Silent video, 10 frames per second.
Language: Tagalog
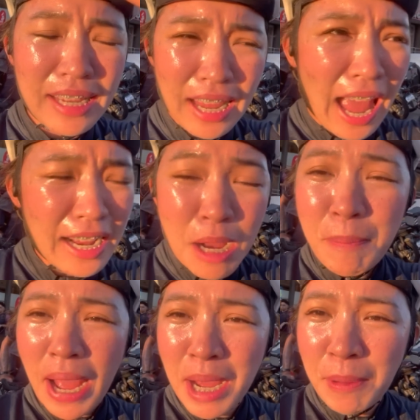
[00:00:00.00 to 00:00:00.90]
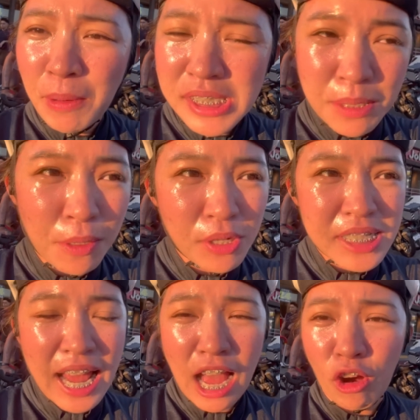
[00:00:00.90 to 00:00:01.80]
aga pa, pawis na pawis
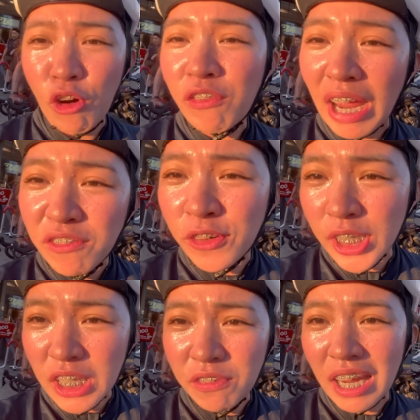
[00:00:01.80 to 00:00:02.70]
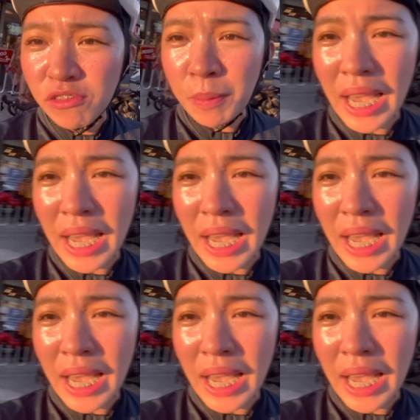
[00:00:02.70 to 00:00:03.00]
na ako. 5.45 pa